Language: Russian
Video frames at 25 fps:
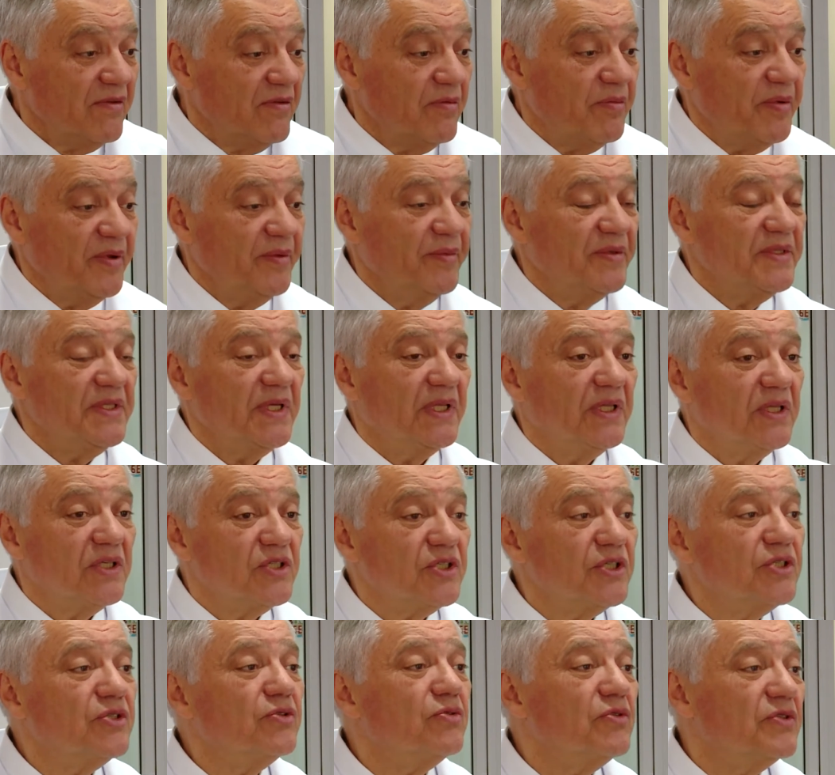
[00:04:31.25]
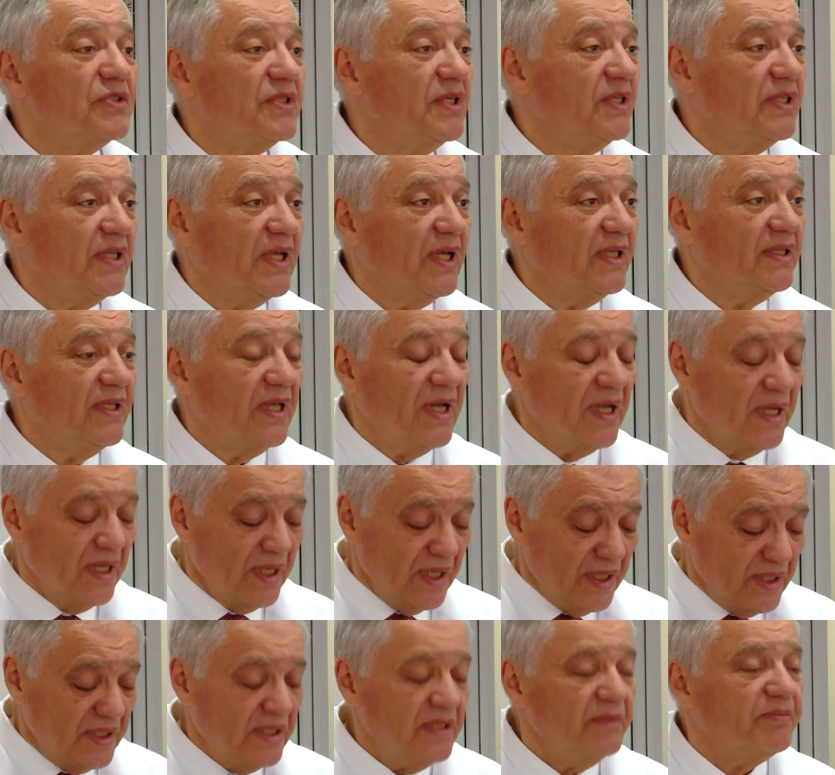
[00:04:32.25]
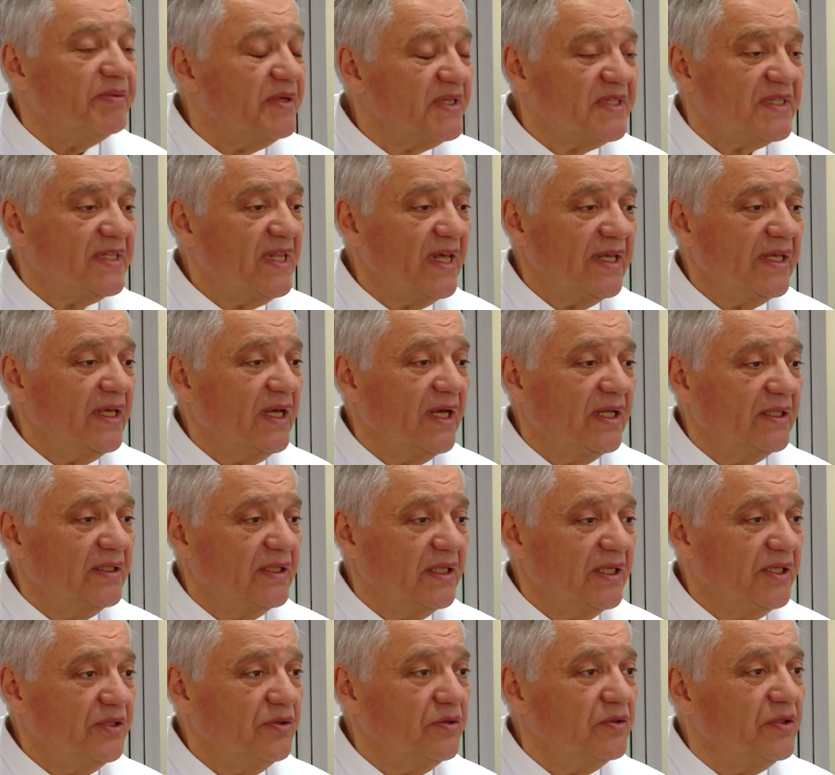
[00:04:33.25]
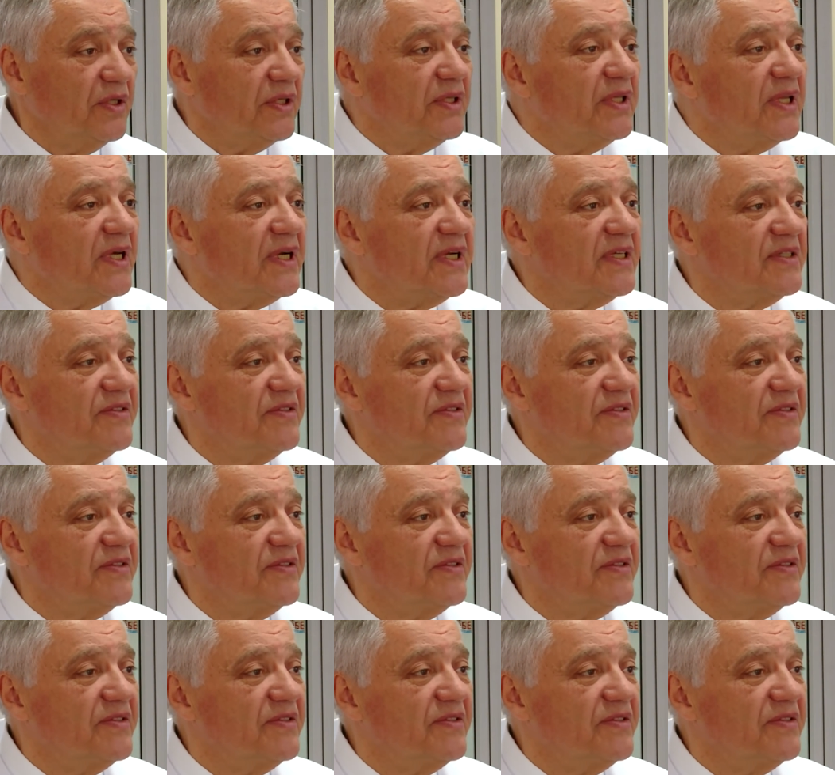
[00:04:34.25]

Вы понимаете, она же создана, она не постоянно, ее надо